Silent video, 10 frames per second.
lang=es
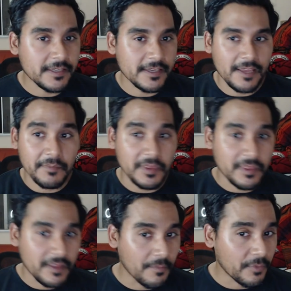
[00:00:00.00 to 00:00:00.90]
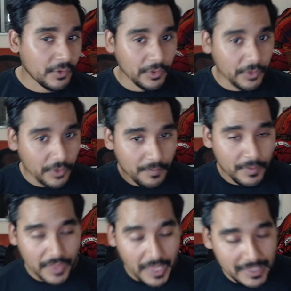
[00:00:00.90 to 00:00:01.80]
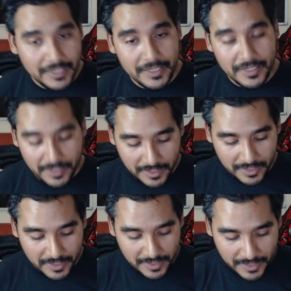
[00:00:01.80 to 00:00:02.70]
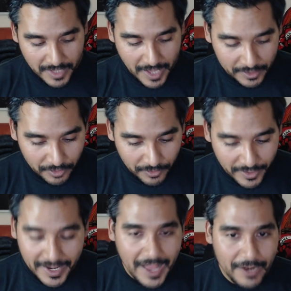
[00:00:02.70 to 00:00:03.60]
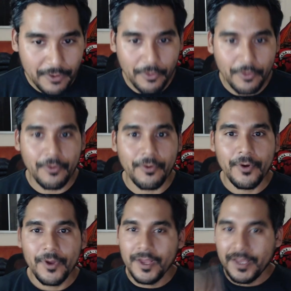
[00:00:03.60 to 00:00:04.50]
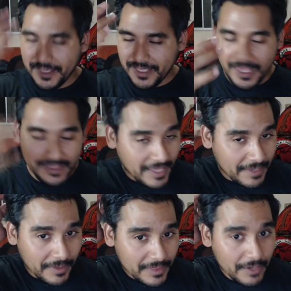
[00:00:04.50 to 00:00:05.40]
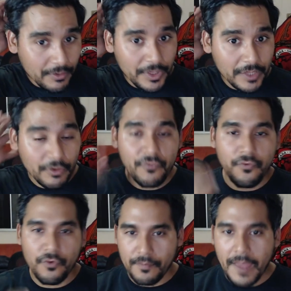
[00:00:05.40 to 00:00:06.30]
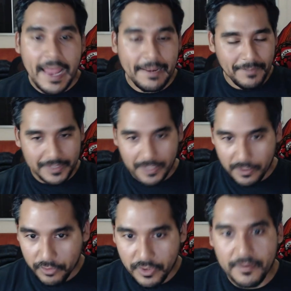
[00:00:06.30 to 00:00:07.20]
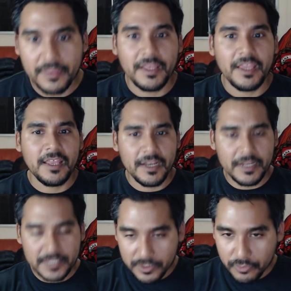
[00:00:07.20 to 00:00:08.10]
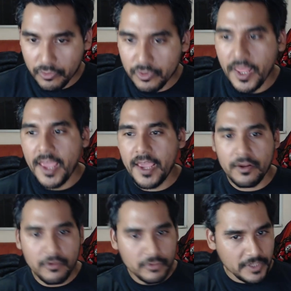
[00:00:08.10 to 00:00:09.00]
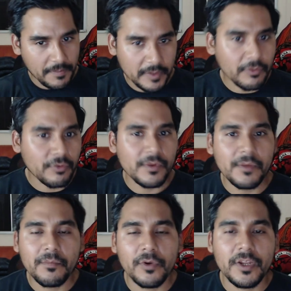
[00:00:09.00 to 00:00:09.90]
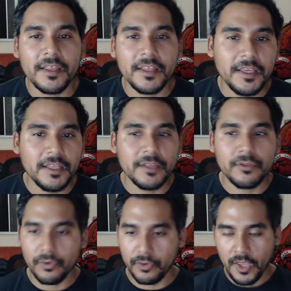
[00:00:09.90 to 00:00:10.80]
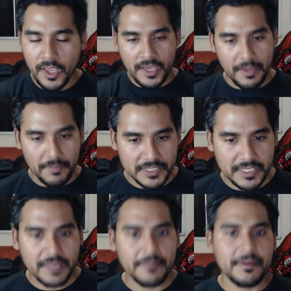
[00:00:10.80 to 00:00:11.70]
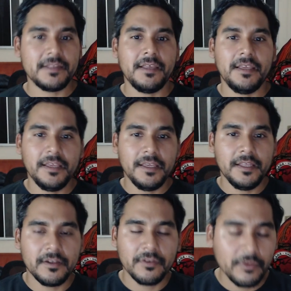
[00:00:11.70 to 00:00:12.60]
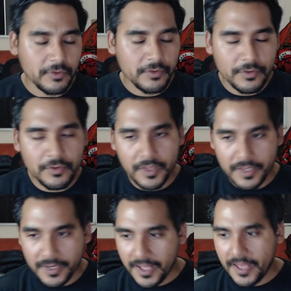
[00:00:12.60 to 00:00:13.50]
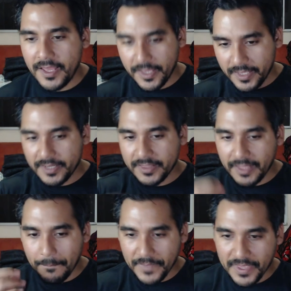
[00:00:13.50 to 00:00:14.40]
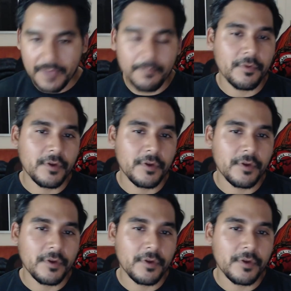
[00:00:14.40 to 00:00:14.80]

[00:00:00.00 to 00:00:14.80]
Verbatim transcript: Y en mis tiempos, cuando yo empecé a salir de, de antro, era algo que te ibas a los antros formal, pantalón de vestir, cinturón negro, zapatos bien boleaditos, camisa de vestir, no, no, no, era irte bien, por...